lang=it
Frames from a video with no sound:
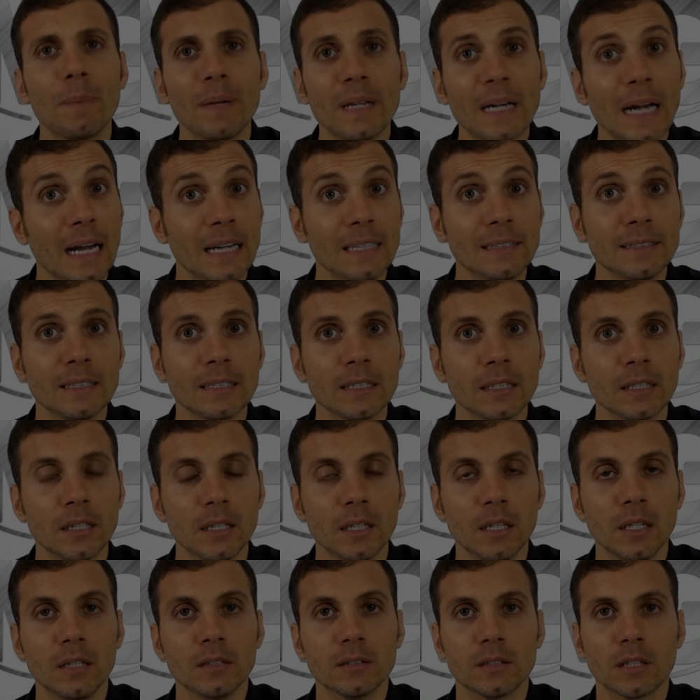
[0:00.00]
copywriting.
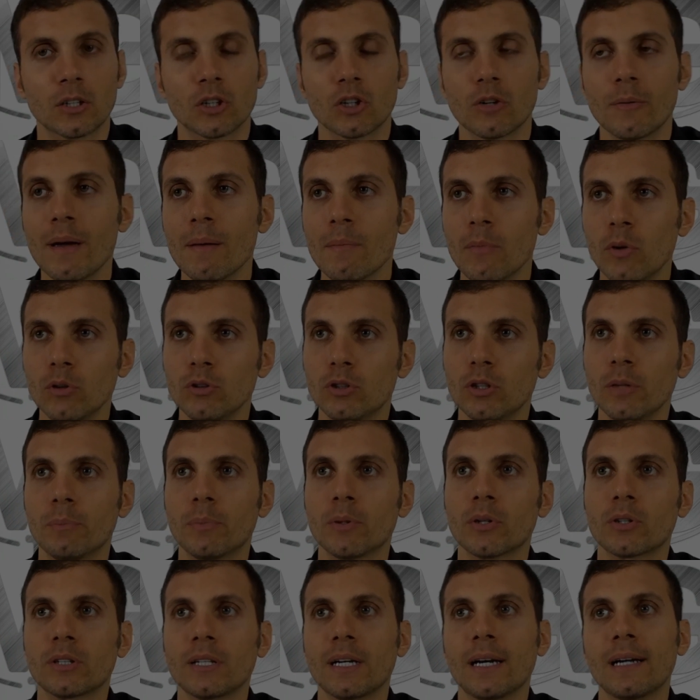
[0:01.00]
Secondo me è molto
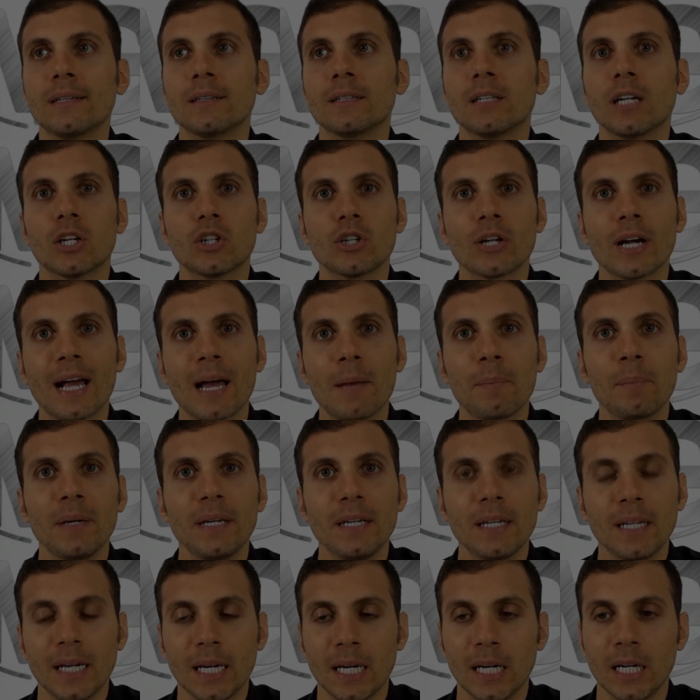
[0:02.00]
importante, cioè
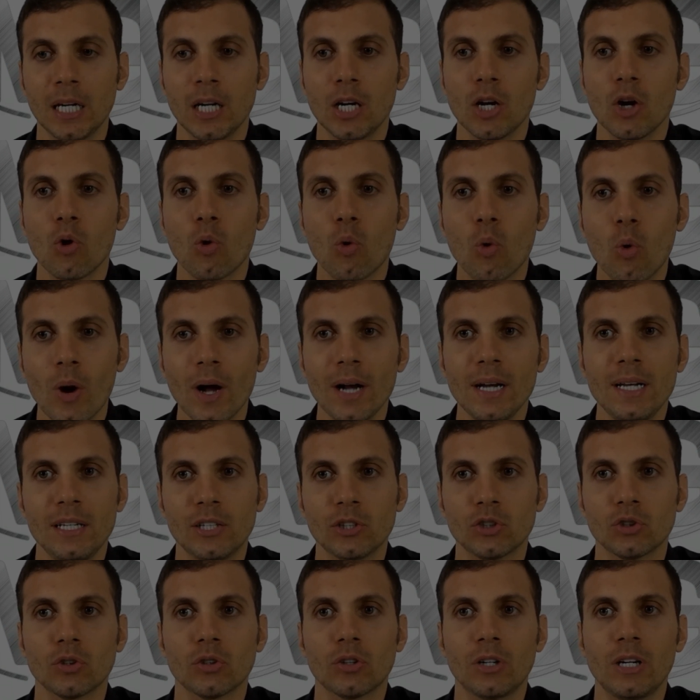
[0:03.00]
capire quali
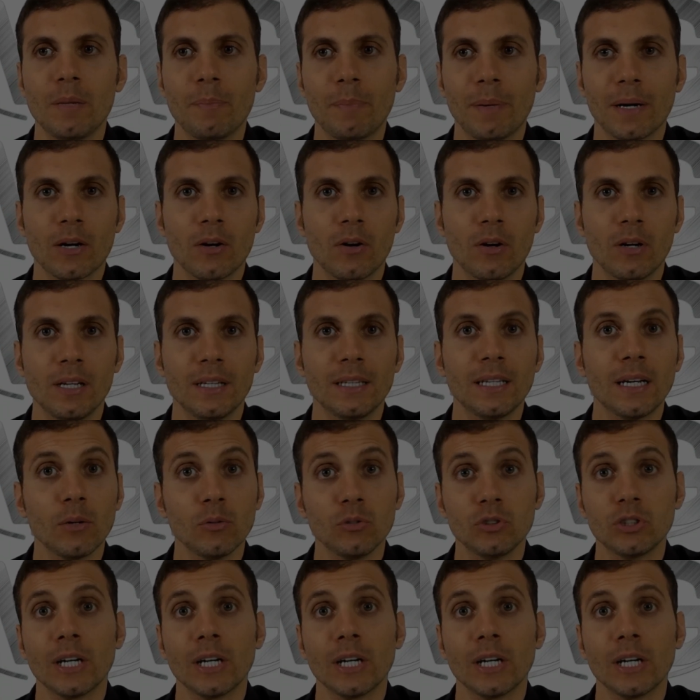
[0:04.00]
sono le parole da